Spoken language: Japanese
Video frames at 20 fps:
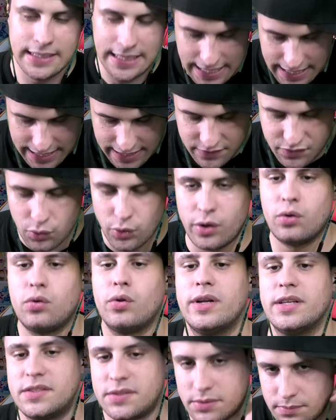はい、そういうこ
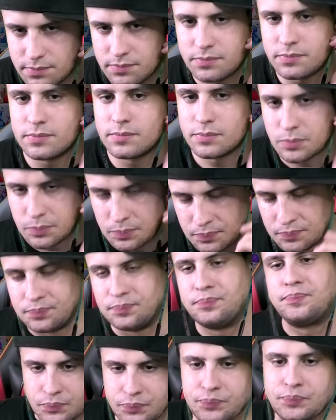とです。もしもこのセット
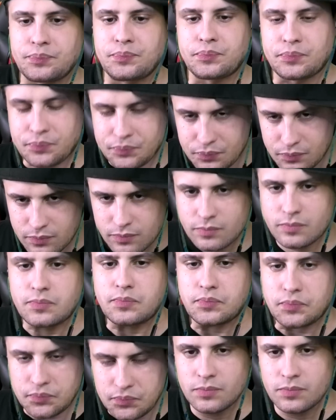伊達公が取って